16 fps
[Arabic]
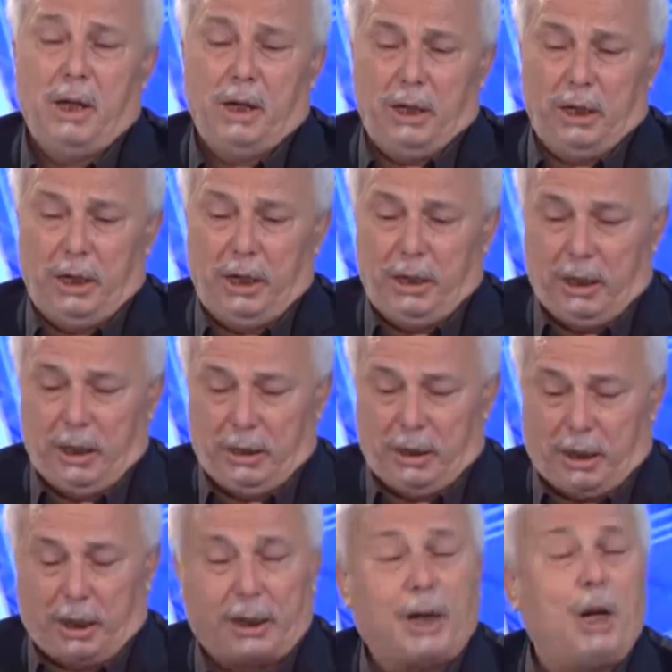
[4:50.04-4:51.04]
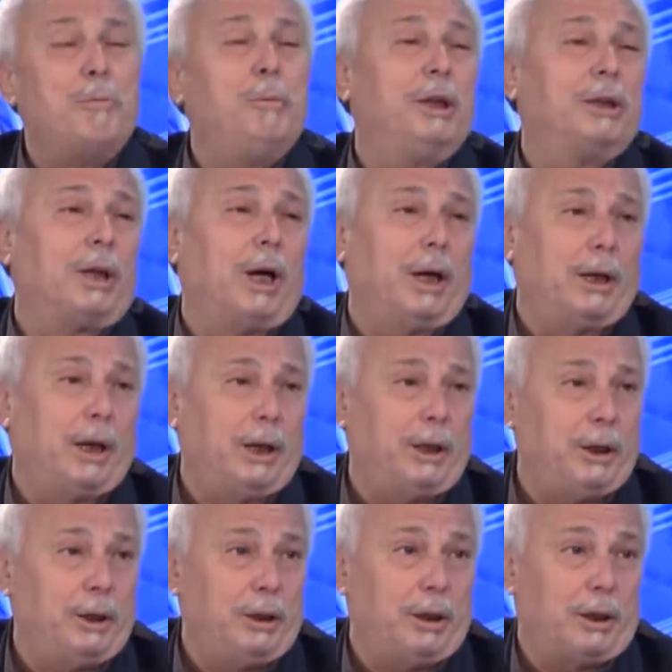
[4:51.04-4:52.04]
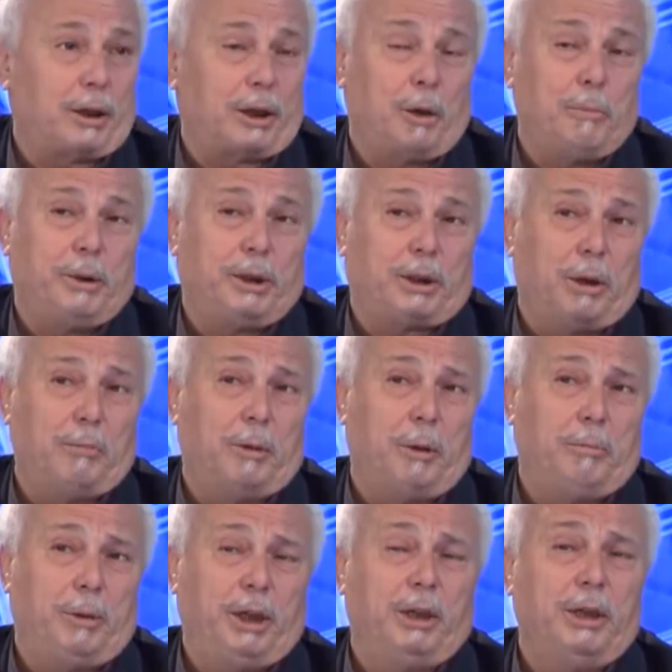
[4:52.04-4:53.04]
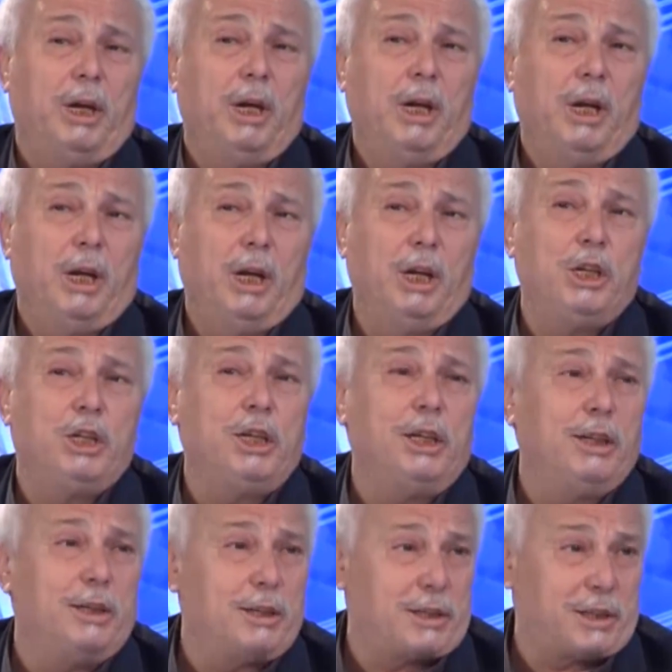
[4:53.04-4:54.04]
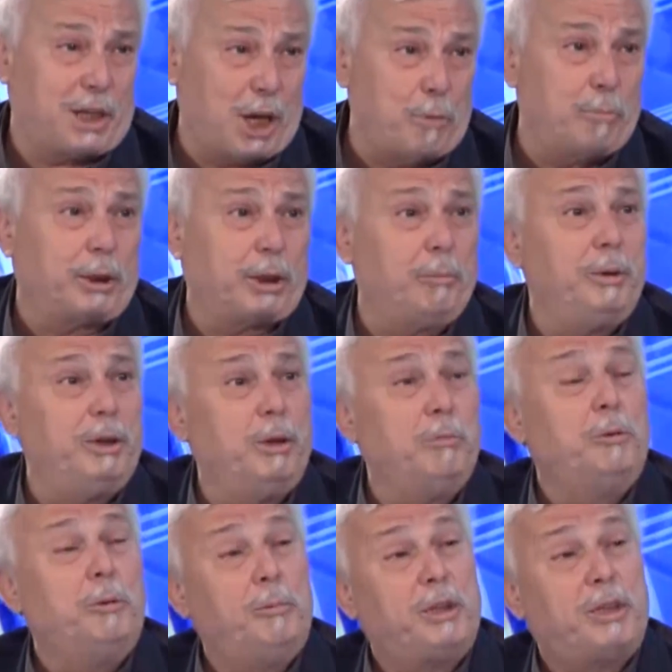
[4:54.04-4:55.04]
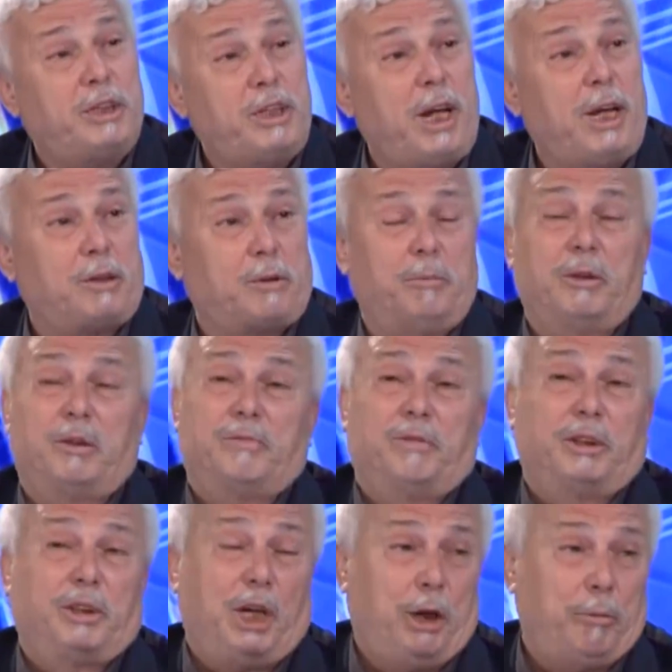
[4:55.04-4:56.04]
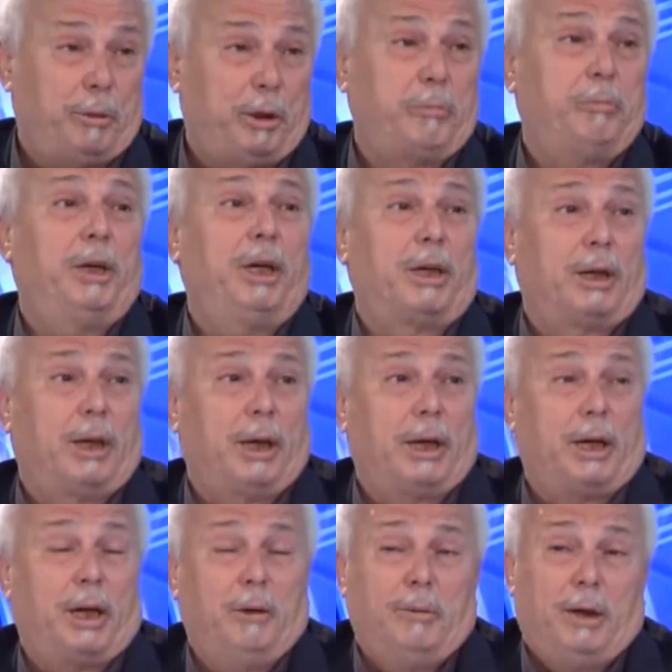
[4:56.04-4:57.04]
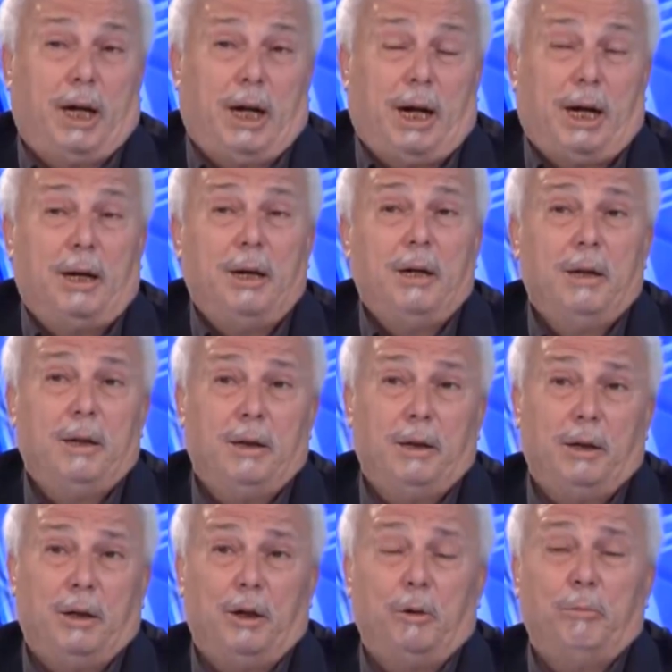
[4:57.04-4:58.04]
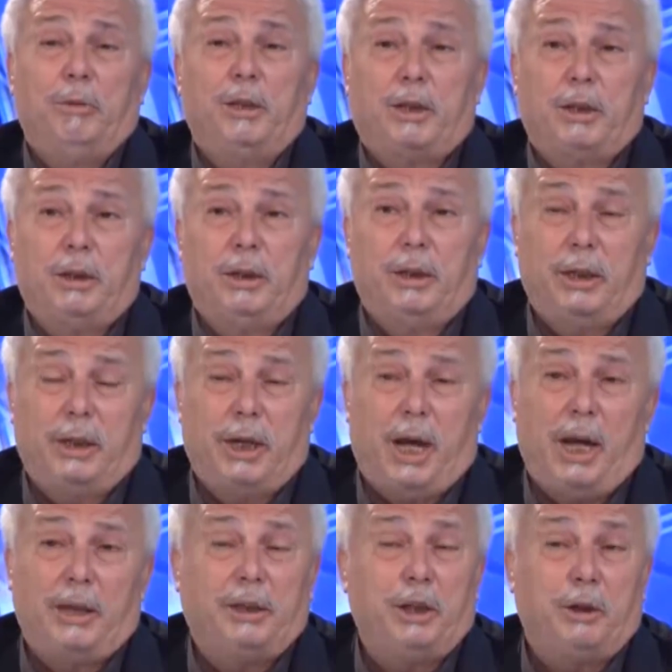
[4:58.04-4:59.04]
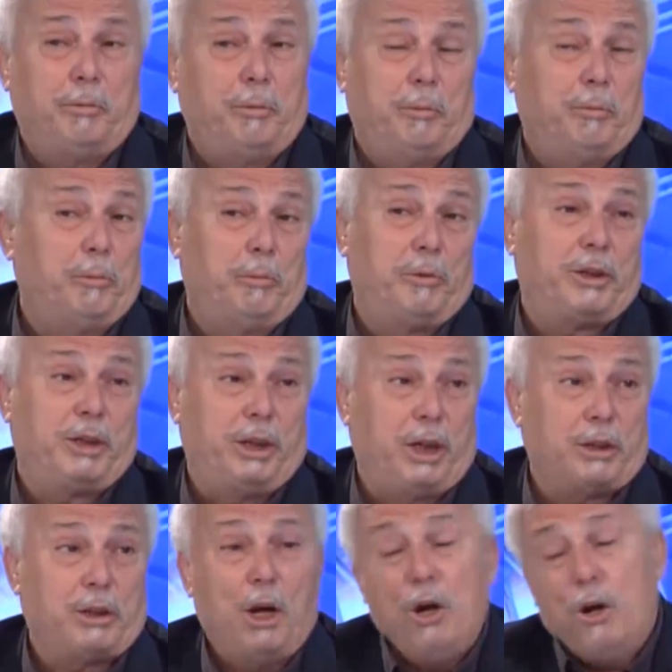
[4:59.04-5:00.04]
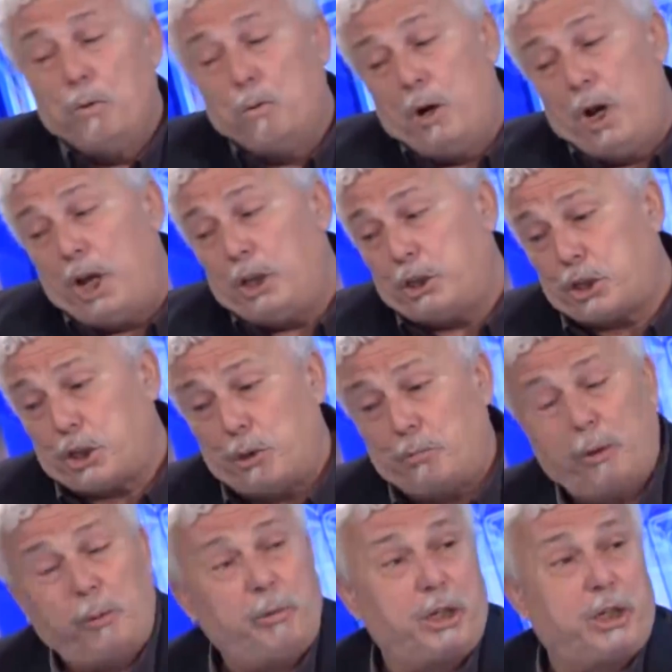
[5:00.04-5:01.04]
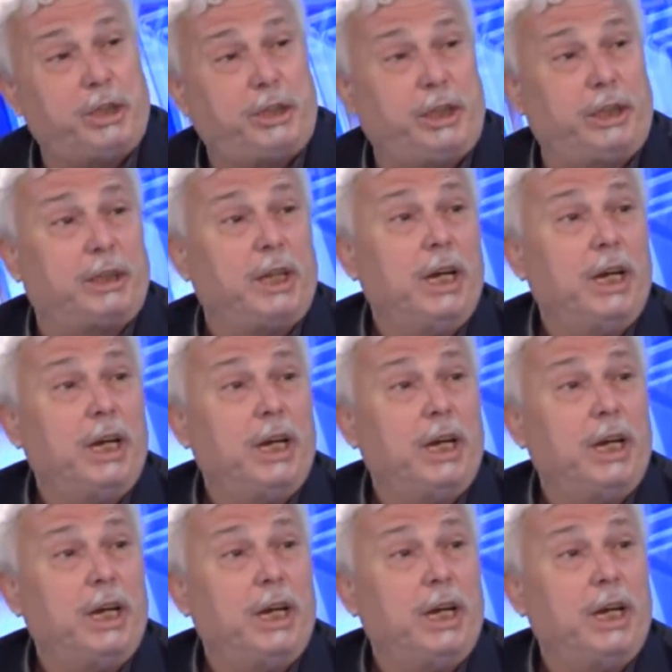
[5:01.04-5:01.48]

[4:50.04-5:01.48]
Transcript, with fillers: هي الرابطة يعني هي الرابطة ما بين الجيل السابق من الممثلات مثل فتحة بربير الله يرحمها مثل العديد من الممثلات وهذا الشباب الجديد